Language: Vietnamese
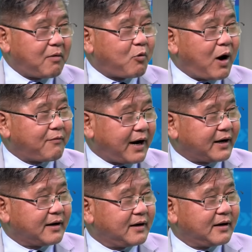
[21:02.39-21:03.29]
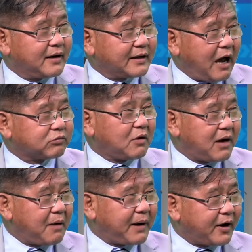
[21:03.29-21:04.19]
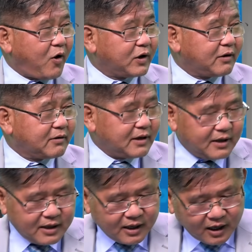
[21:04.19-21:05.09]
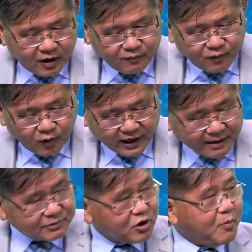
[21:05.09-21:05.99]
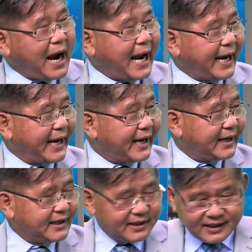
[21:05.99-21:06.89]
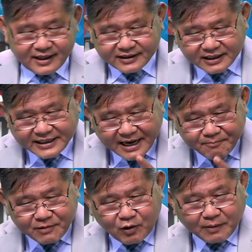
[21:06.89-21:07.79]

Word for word: học khoa văn vâng. đại học tổng hợp Hà Nội vâng. đó vâng. ông vô là năm 63 vâng thì năm cái